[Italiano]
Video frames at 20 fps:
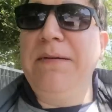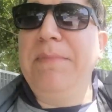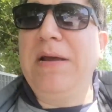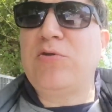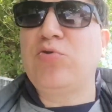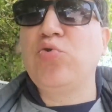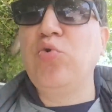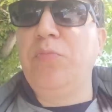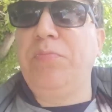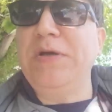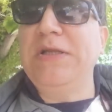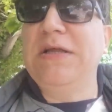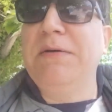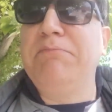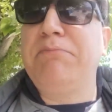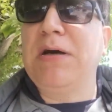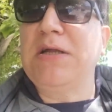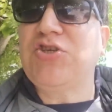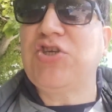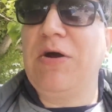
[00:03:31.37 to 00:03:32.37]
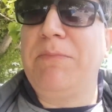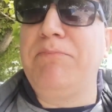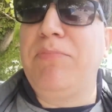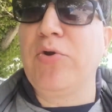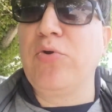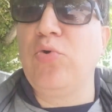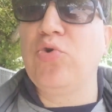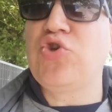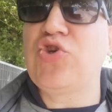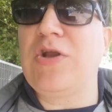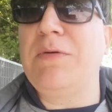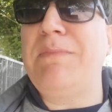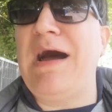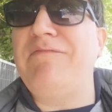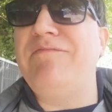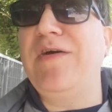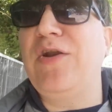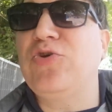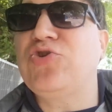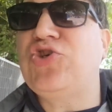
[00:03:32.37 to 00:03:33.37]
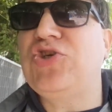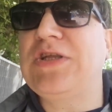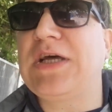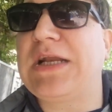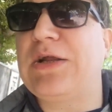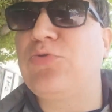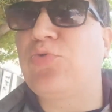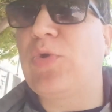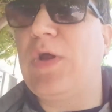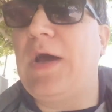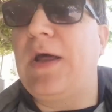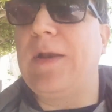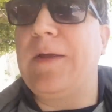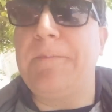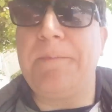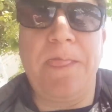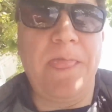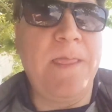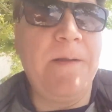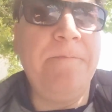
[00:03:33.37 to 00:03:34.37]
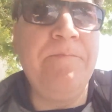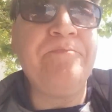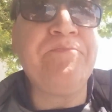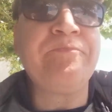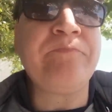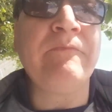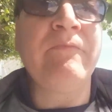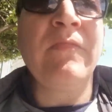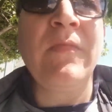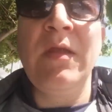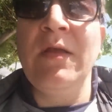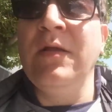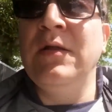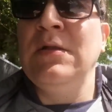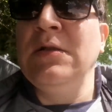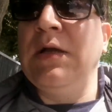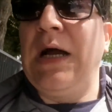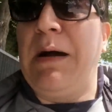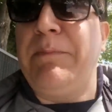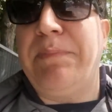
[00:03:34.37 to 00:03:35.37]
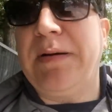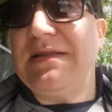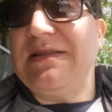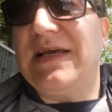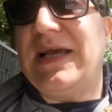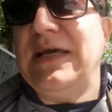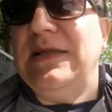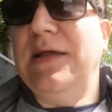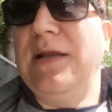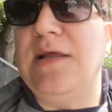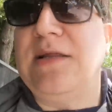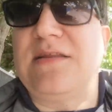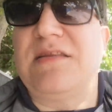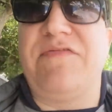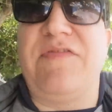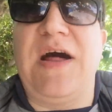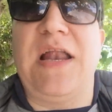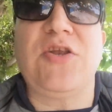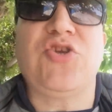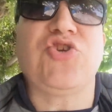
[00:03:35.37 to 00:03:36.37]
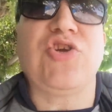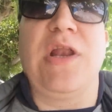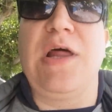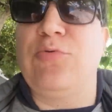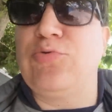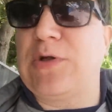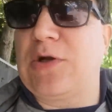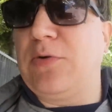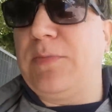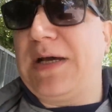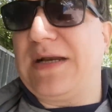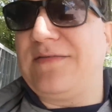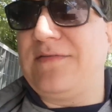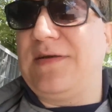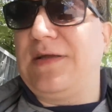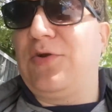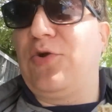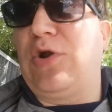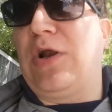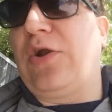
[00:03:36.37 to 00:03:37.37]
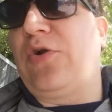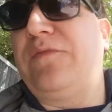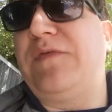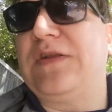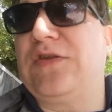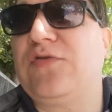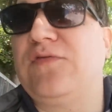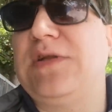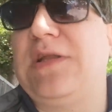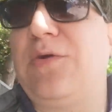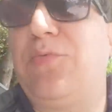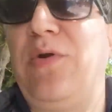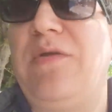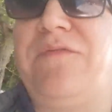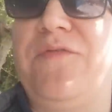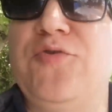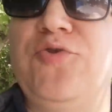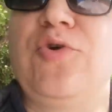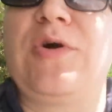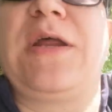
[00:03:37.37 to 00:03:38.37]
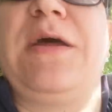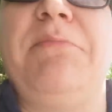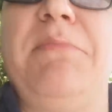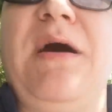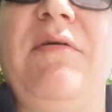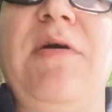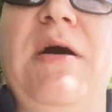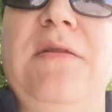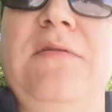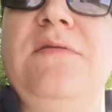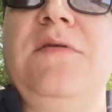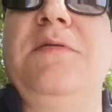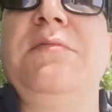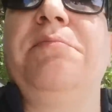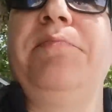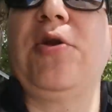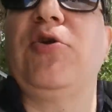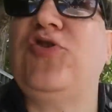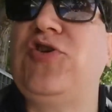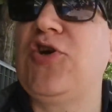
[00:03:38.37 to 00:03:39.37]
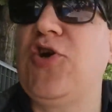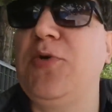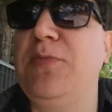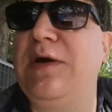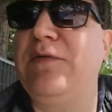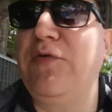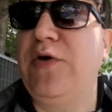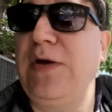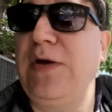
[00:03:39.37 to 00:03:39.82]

che metto un pit in faccia a Bonuccia, ma a velocità naturale. A parte che Delitto falcia Lautaro Martino, non l'hanno fatto vedere quel fotogramma avanti. Però siccome